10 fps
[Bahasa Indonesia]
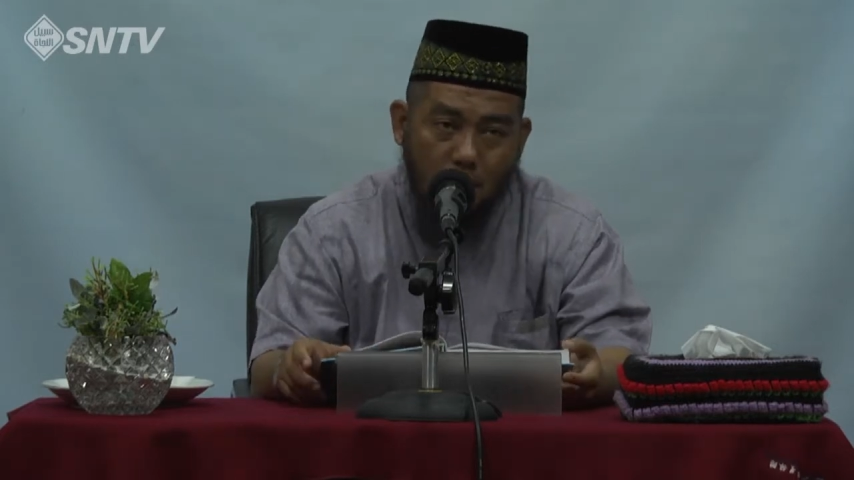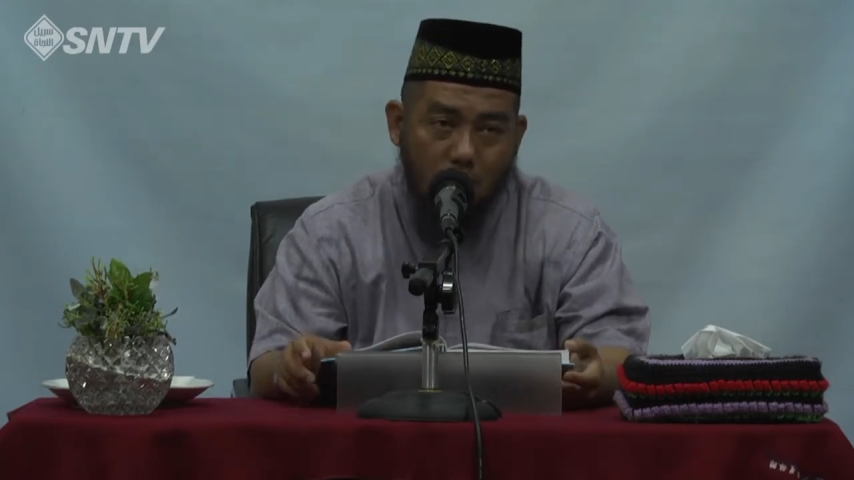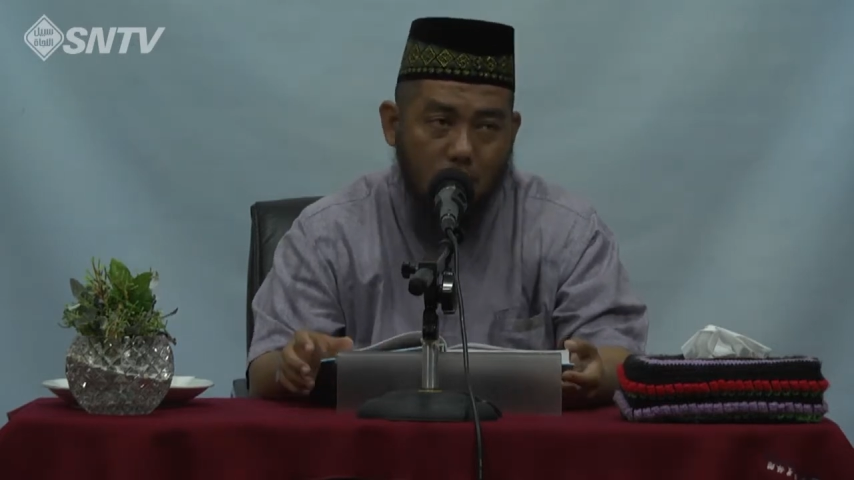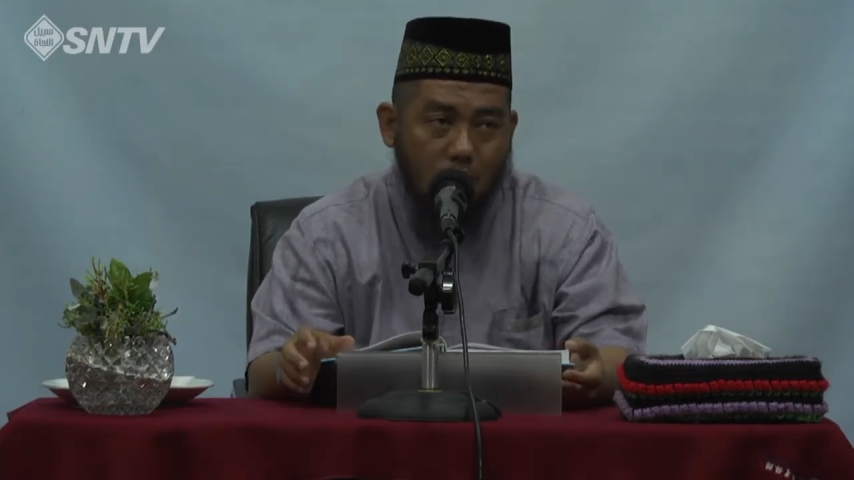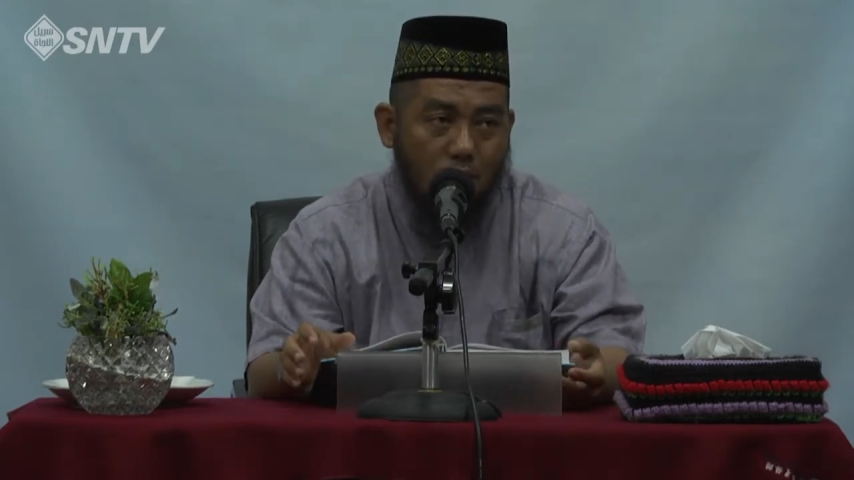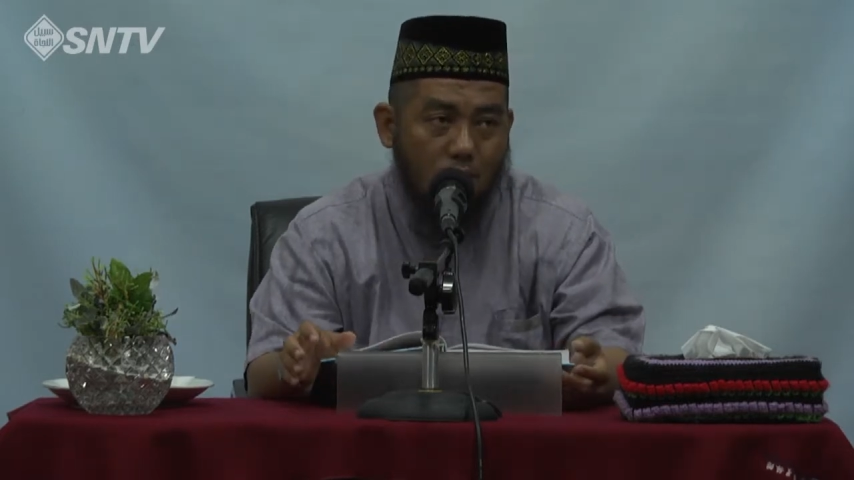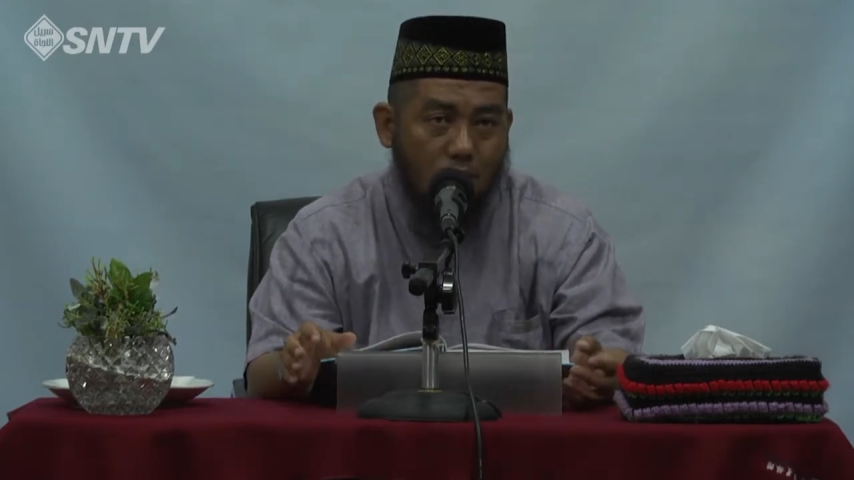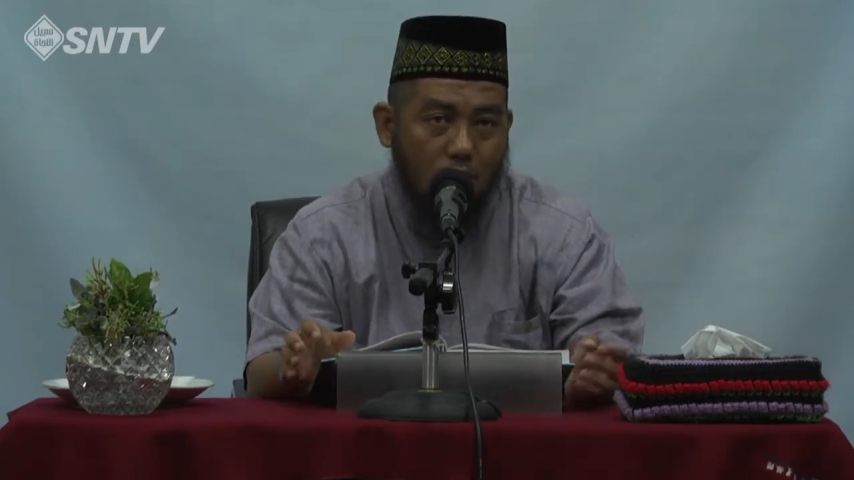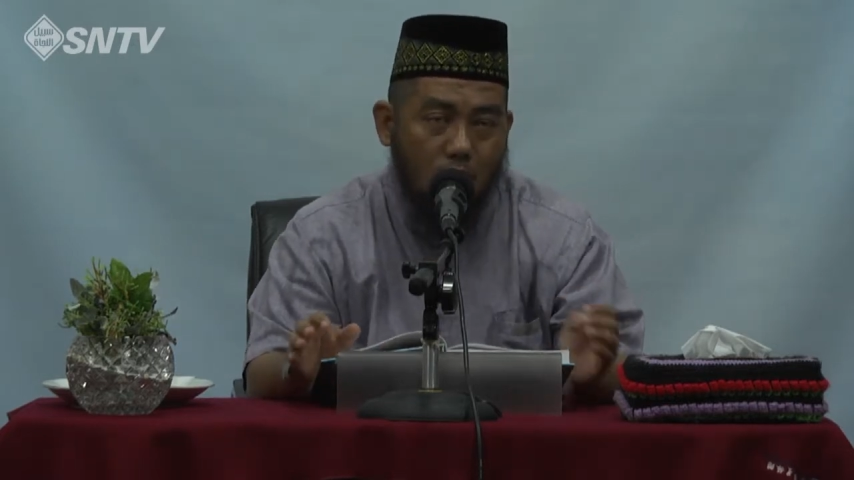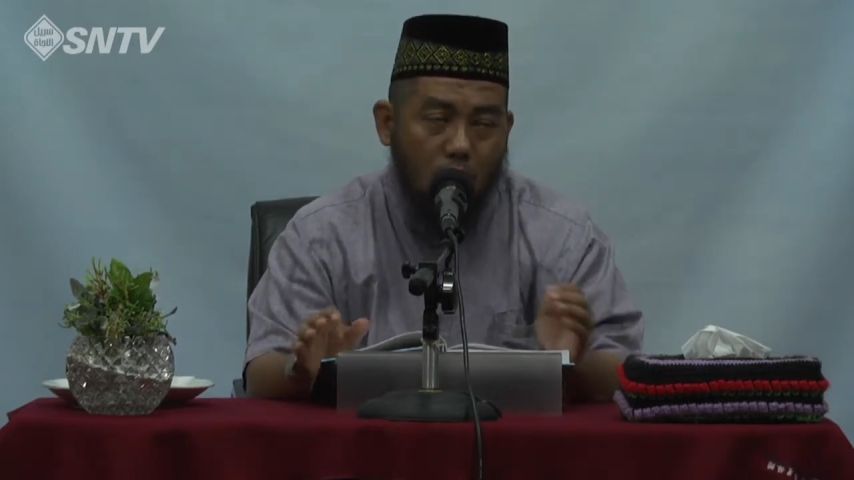Karena ikhwatul
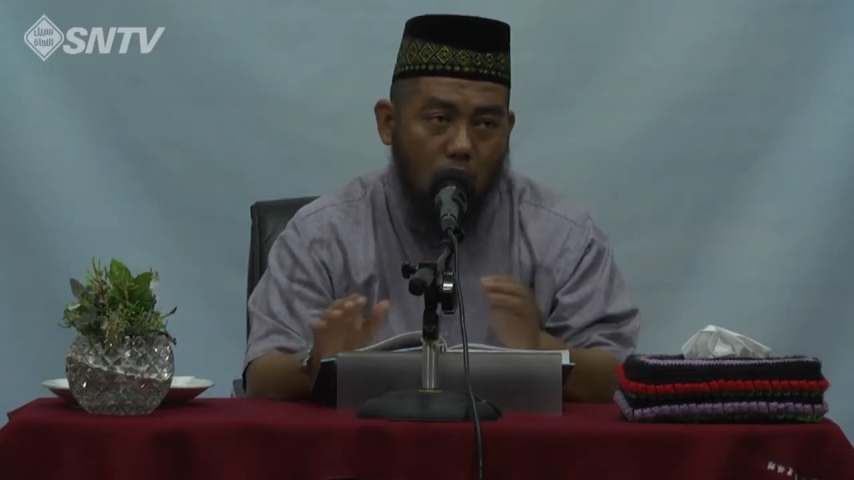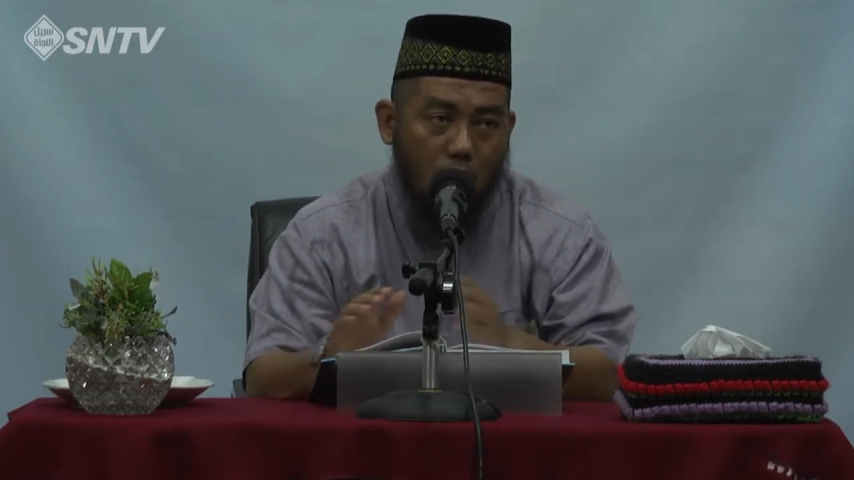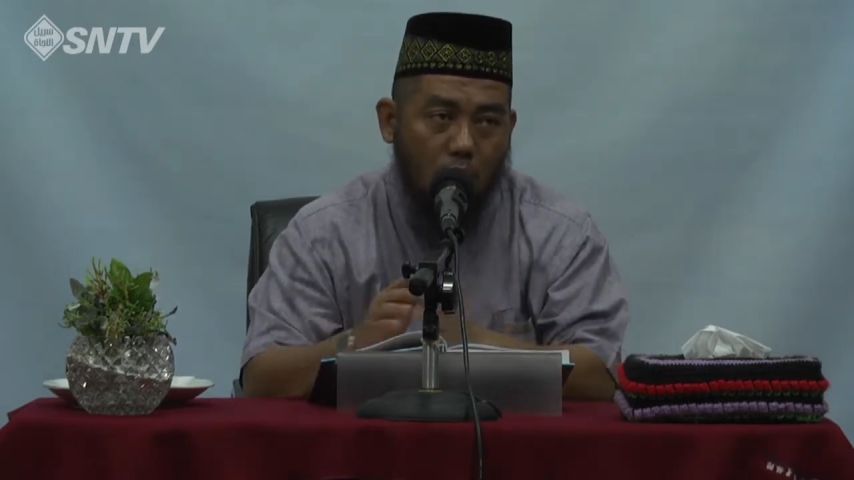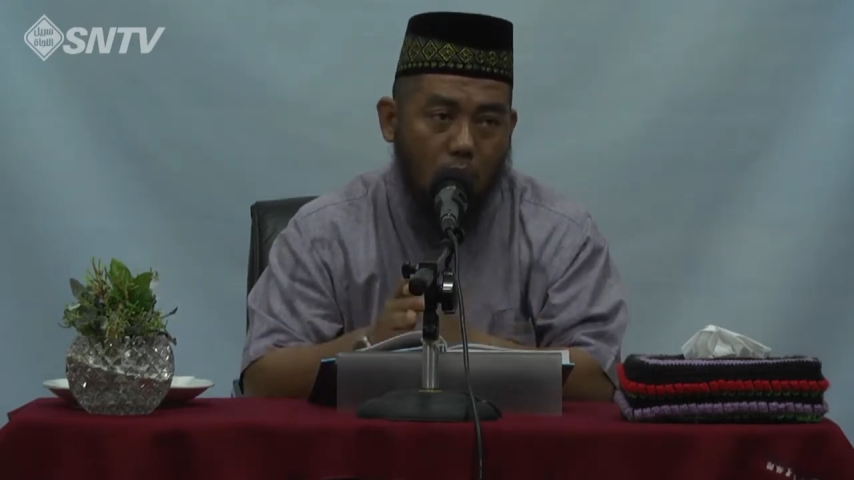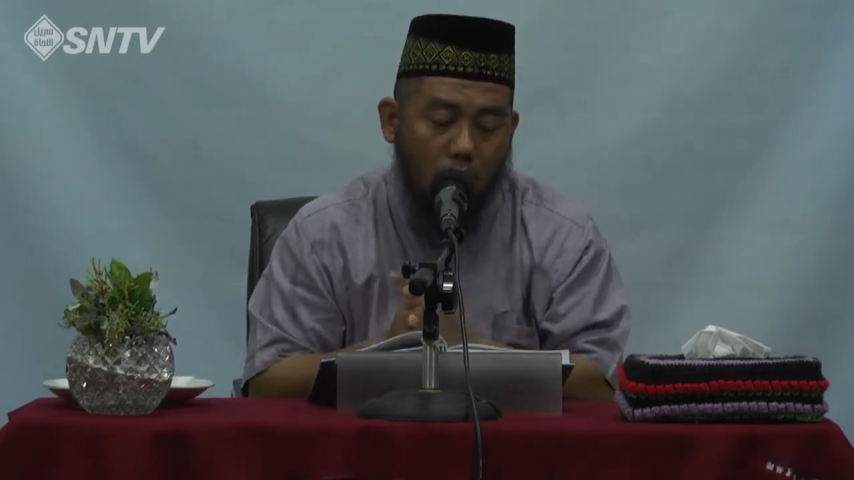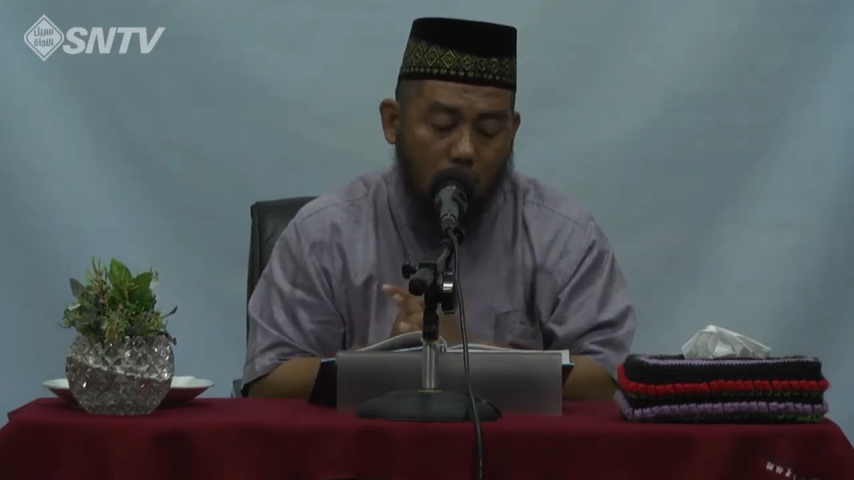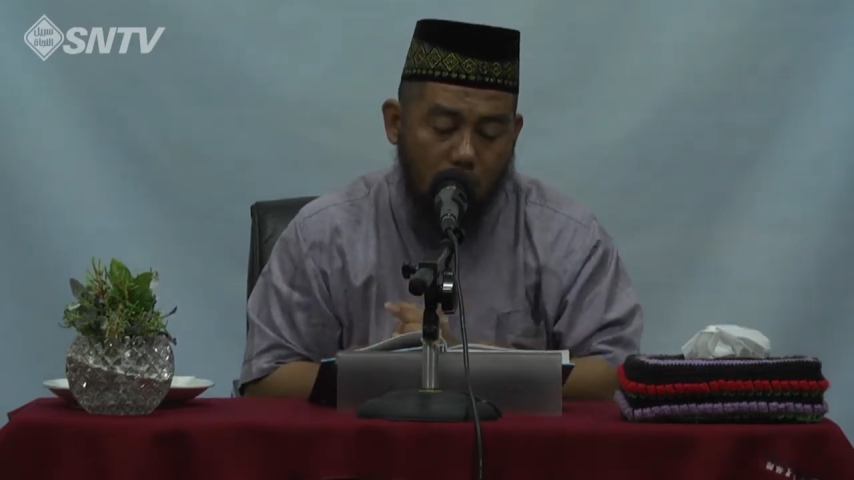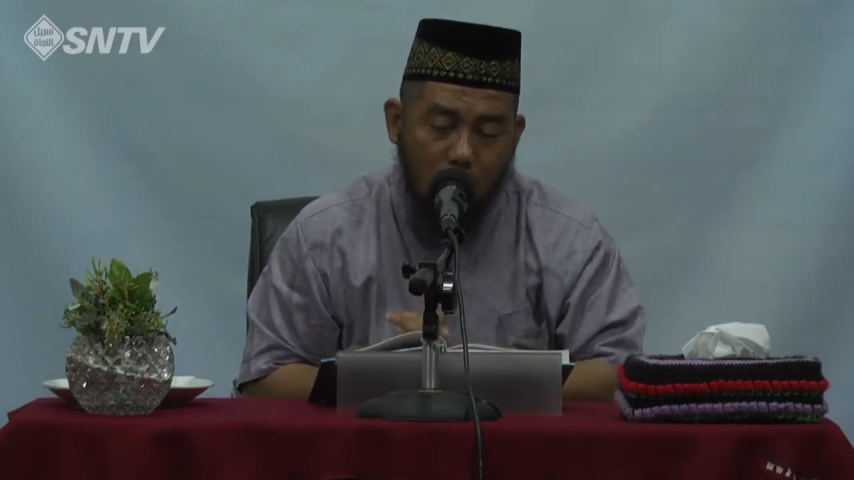kiram rahimakumullah